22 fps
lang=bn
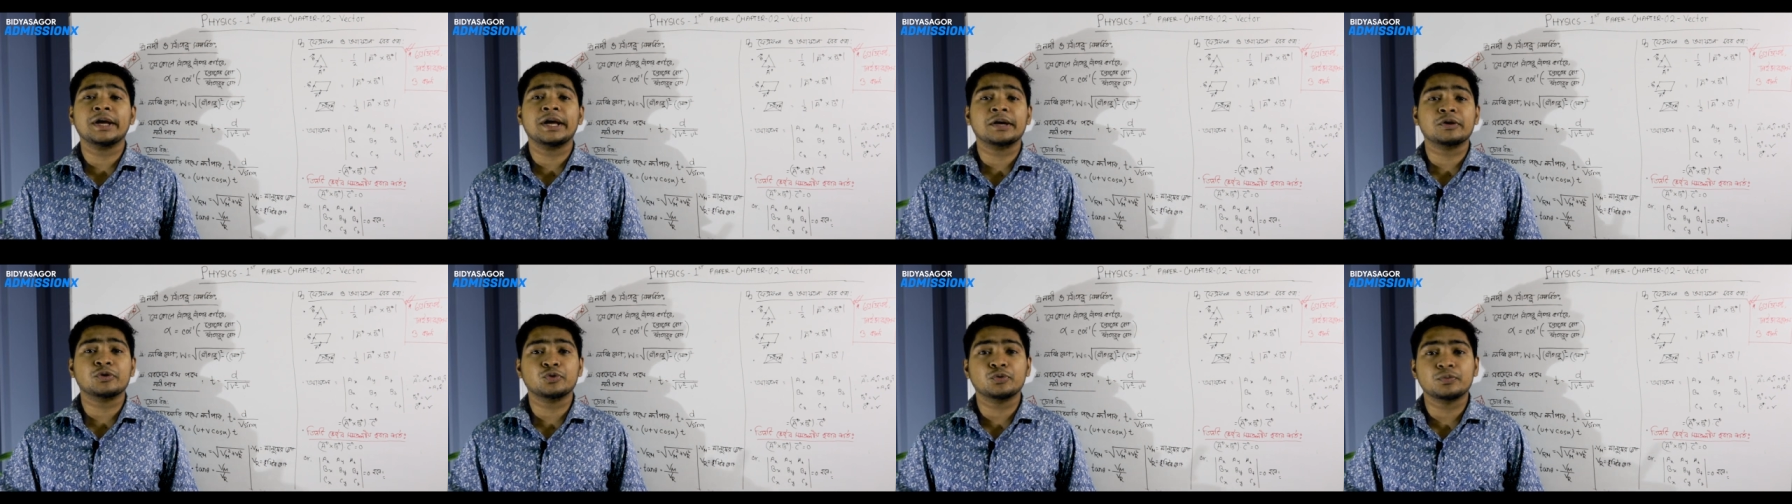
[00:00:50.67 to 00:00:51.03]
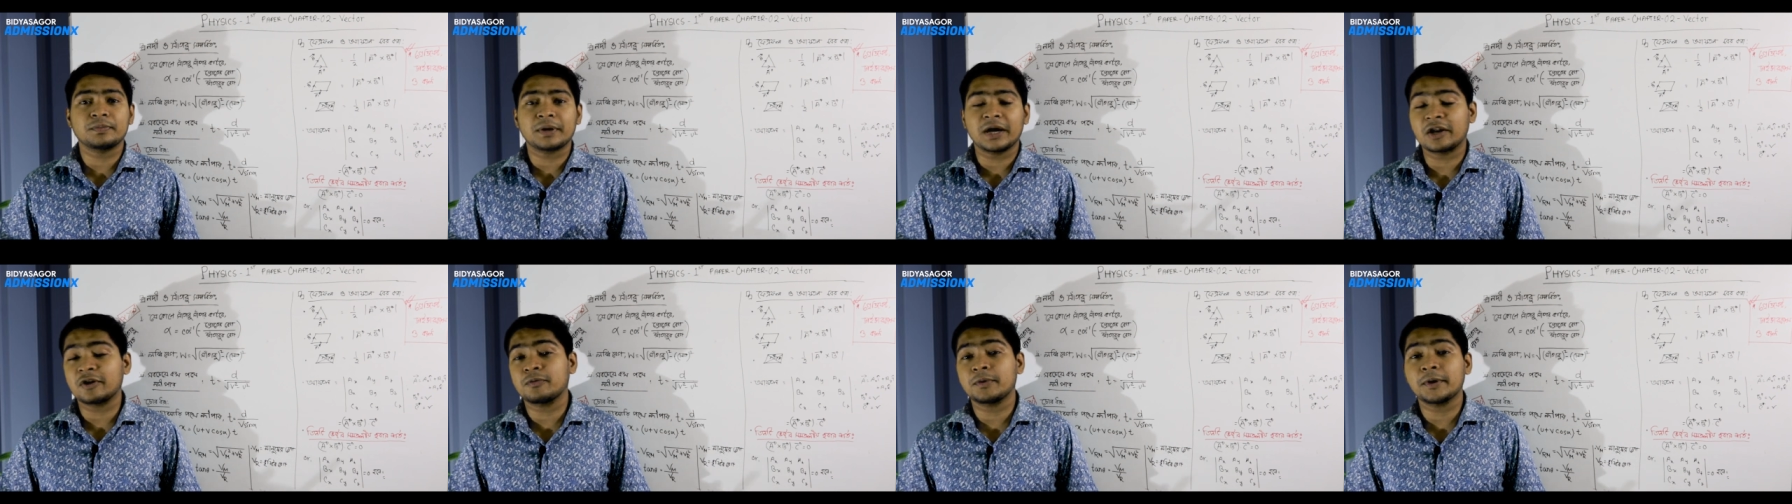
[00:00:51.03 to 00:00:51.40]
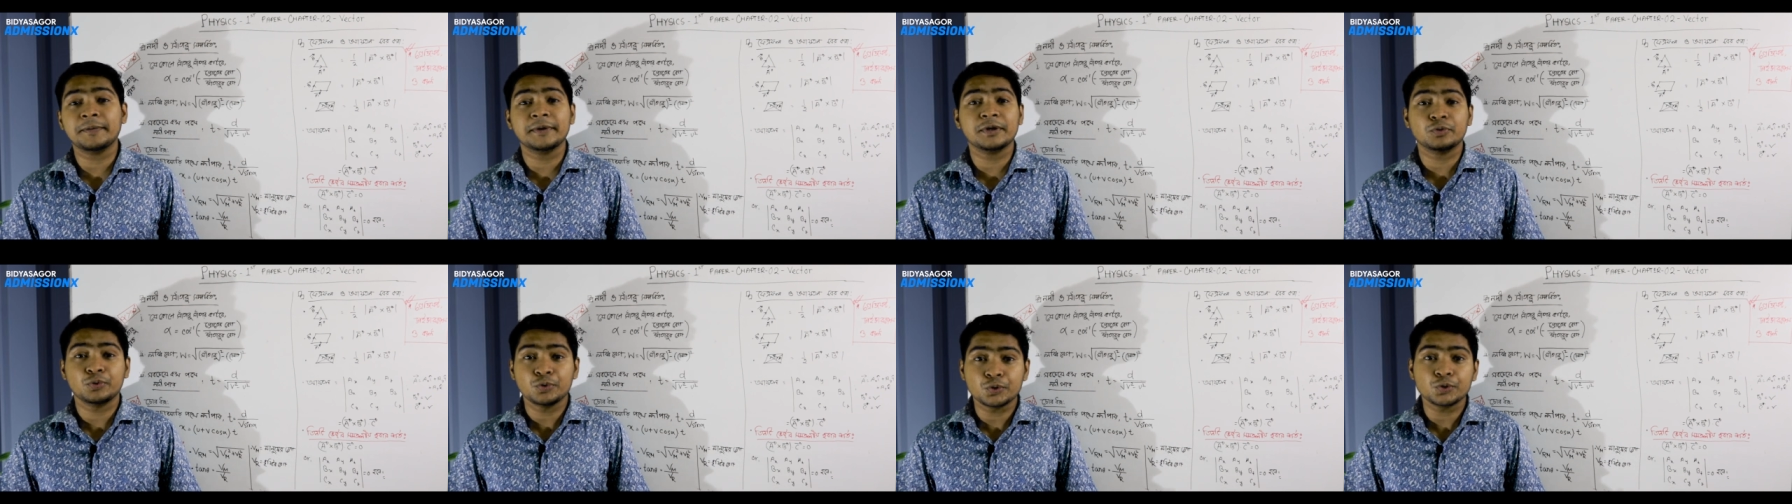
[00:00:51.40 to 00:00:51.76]
একটু
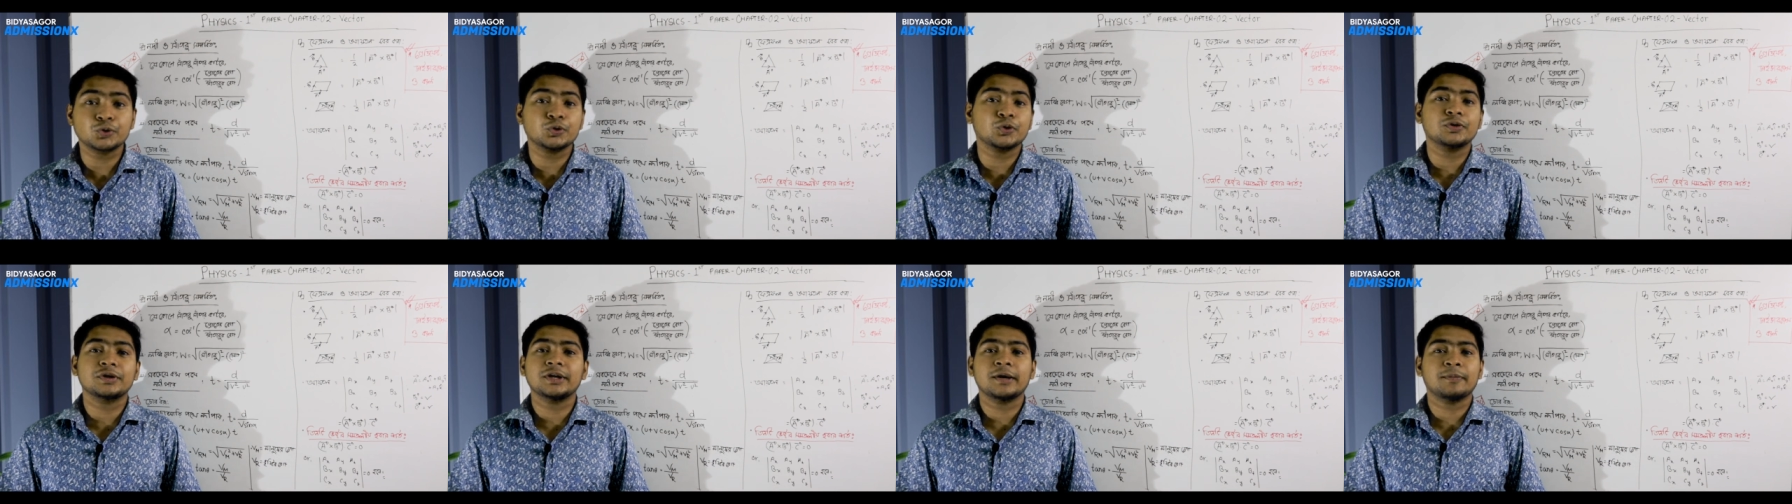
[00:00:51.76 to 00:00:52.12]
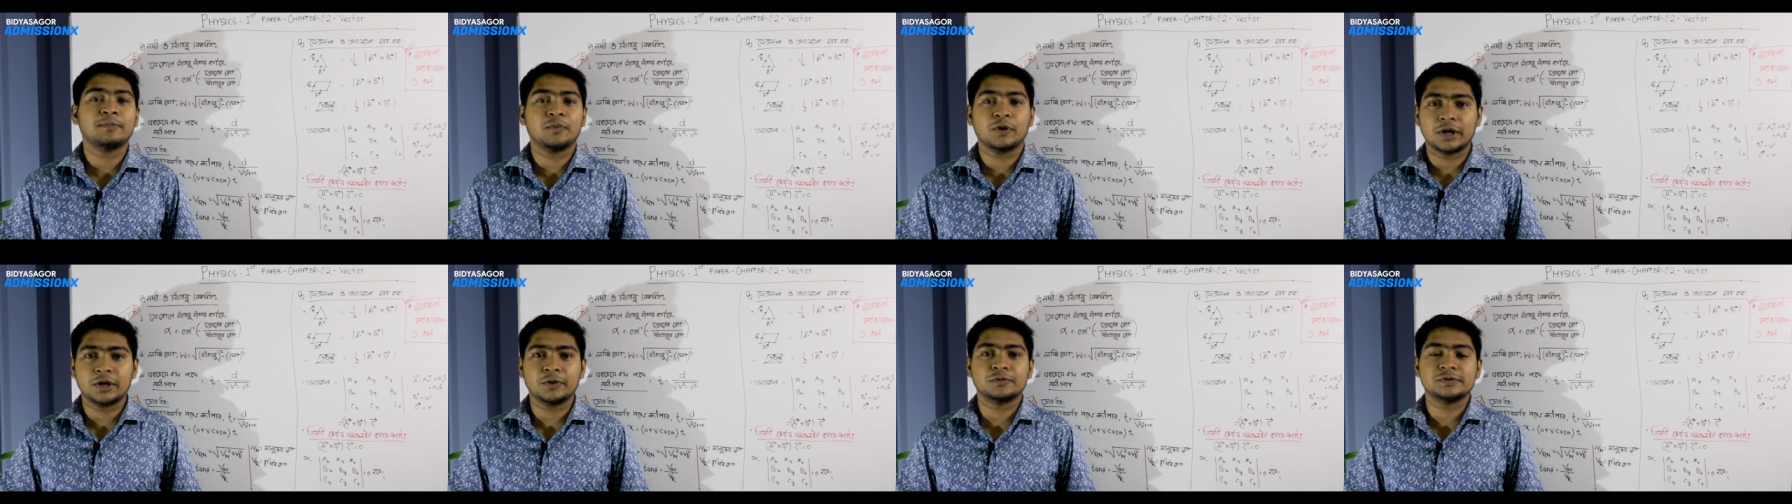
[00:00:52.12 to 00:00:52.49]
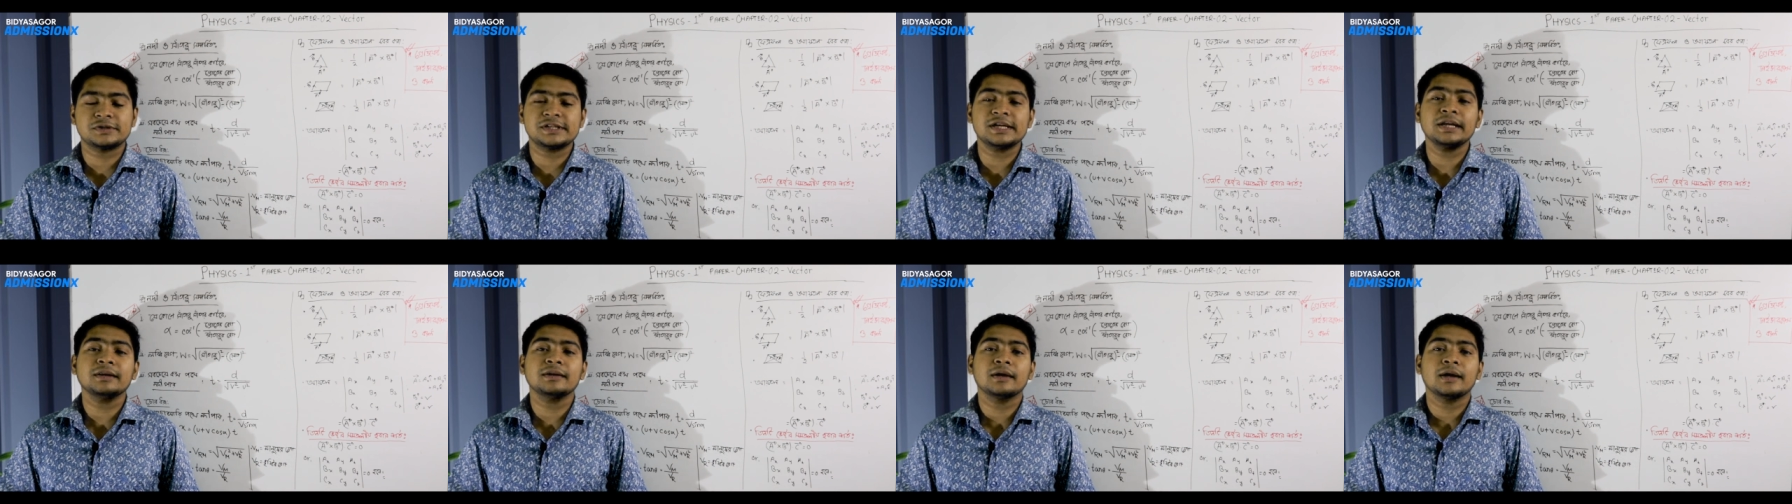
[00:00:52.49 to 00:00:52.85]
ভালোভাবে গুরুত্ব দিয়ে পড়া
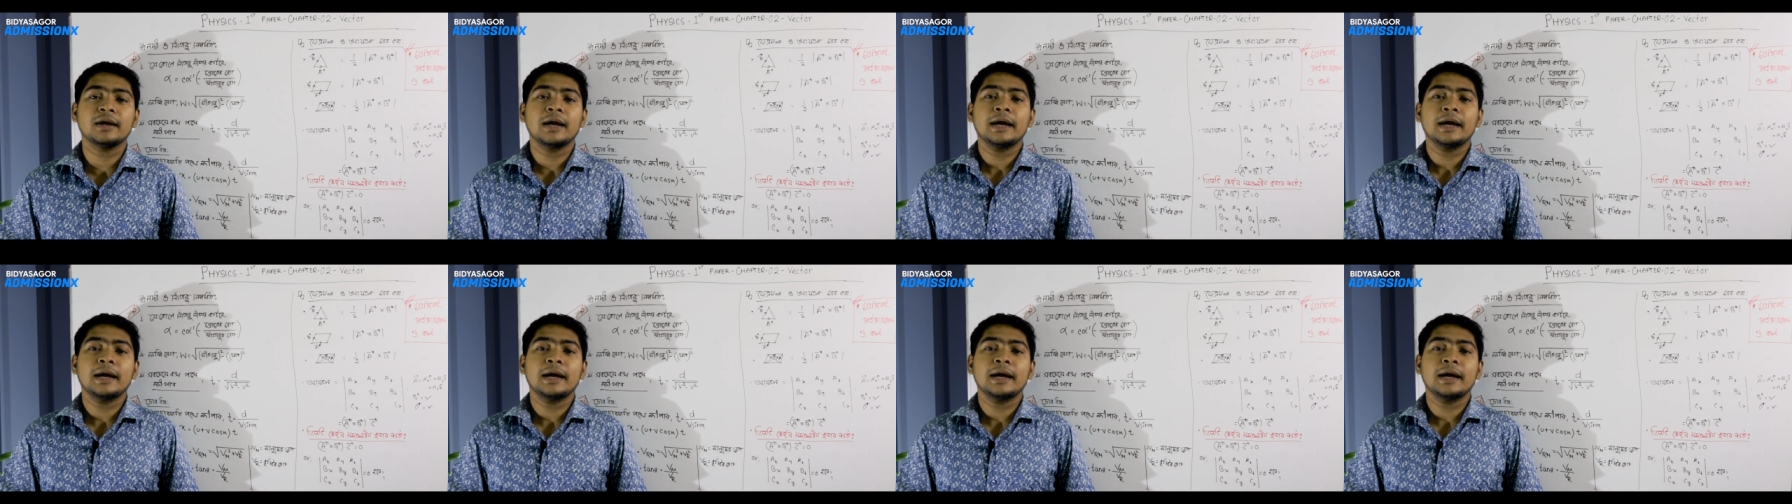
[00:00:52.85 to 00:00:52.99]
উচিত